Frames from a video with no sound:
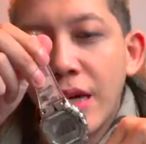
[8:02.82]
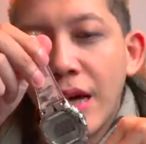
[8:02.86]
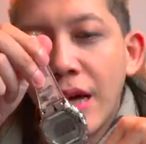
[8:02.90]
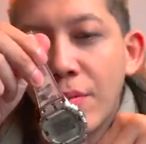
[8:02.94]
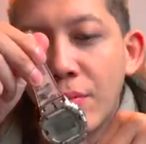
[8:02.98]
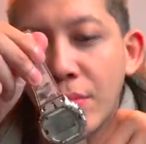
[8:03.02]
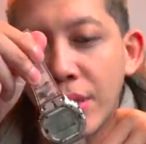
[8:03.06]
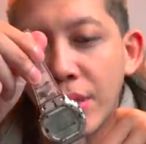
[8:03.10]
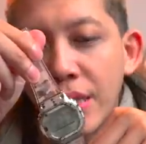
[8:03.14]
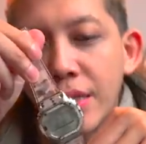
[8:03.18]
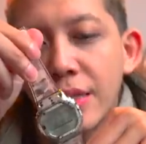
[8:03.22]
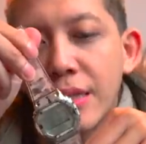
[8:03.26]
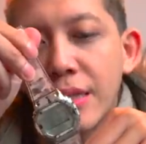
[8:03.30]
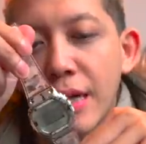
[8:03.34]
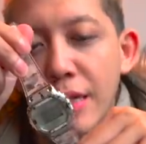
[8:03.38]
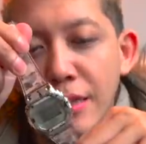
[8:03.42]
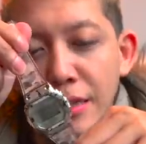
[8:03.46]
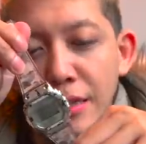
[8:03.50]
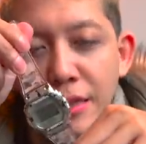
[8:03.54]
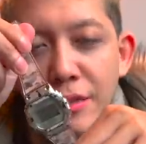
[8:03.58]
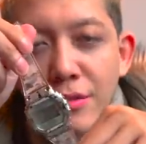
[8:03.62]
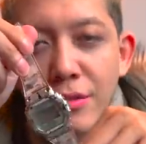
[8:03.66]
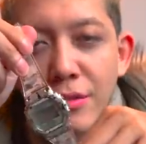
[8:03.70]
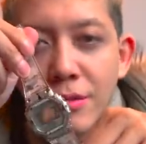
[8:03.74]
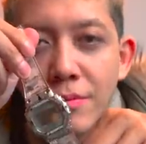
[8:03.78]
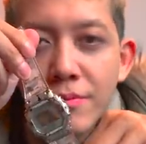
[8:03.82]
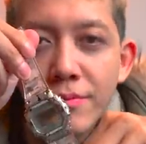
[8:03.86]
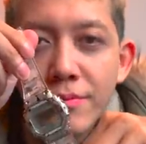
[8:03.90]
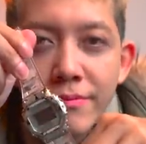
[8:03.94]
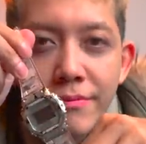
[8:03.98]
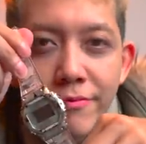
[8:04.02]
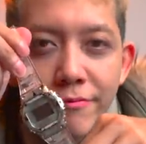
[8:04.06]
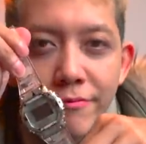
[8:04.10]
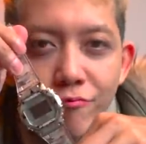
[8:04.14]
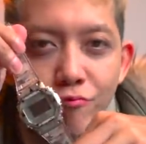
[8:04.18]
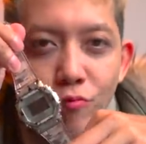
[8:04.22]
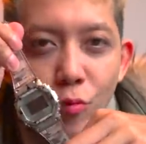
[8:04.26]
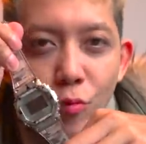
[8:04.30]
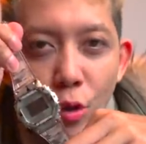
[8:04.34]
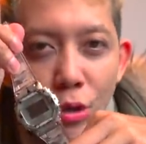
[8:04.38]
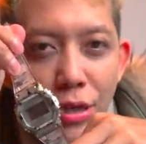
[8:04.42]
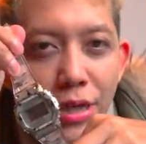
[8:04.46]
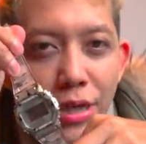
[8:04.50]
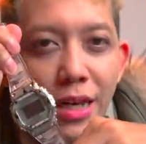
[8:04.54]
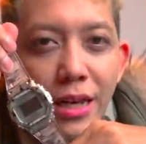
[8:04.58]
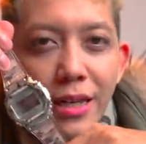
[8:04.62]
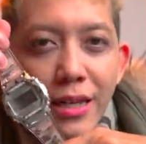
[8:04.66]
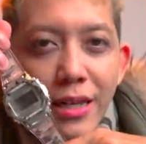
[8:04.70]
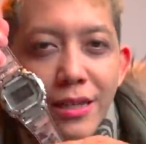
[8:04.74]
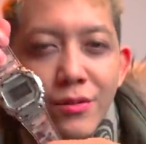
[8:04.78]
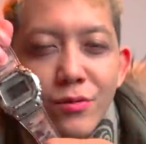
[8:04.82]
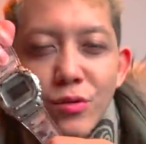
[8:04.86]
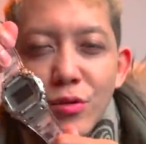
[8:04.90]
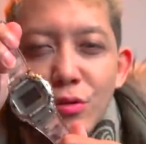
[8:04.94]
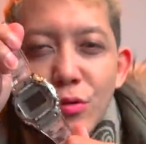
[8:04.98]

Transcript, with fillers: diambil dari model yang